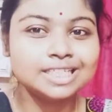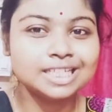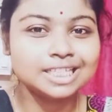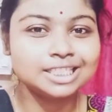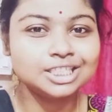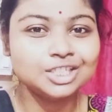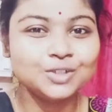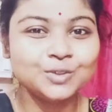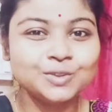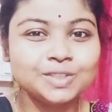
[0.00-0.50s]

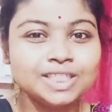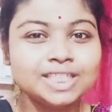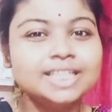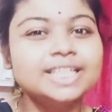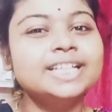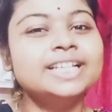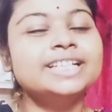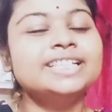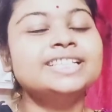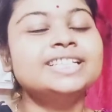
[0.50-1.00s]
সাজিয়ে গুছিয়ে
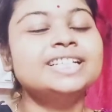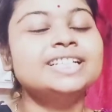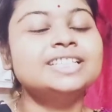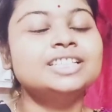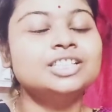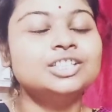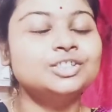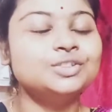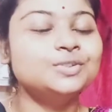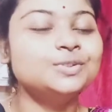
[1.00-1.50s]
রেখেছি আর
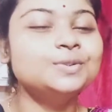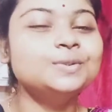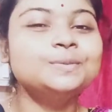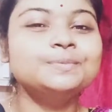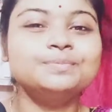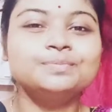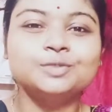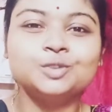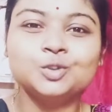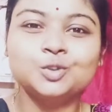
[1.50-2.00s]
যেহেতু
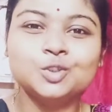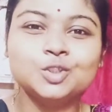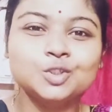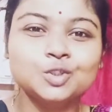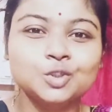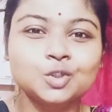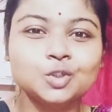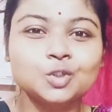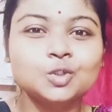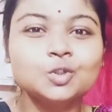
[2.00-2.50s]
দুটো
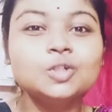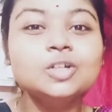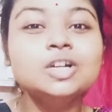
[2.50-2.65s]
ছোট